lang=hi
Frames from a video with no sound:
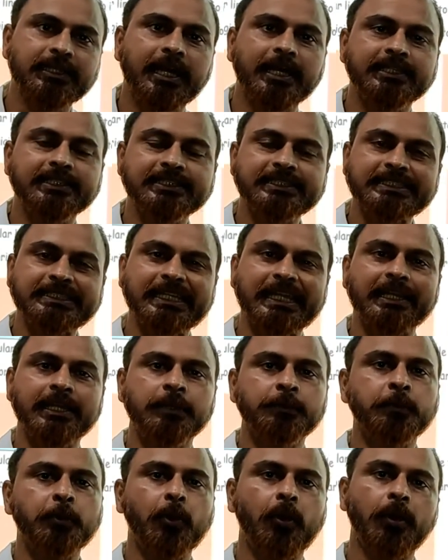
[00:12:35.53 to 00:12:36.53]
दैट इज
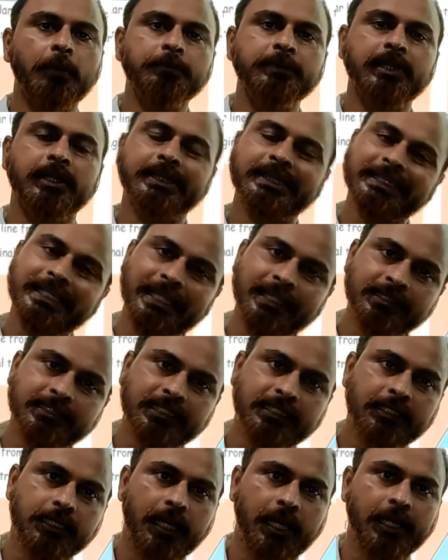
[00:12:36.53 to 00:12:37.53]
टेकन फ्रॉम द टेंथ
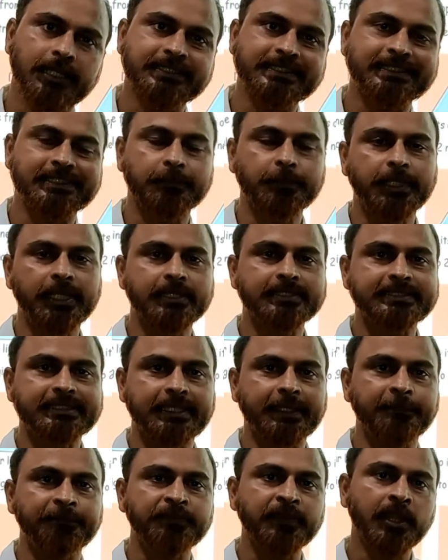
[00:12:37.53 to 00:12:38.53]
क्लास
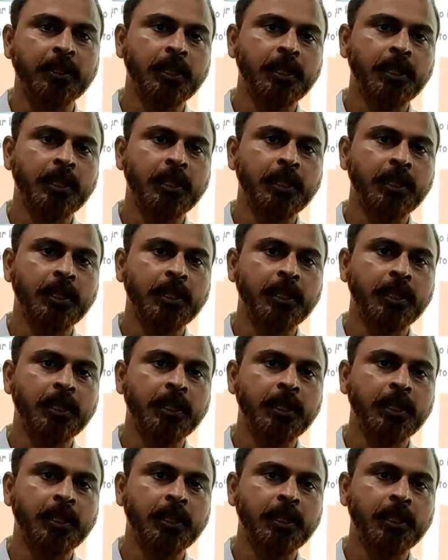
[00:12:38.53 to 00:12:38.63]
सीबीएसई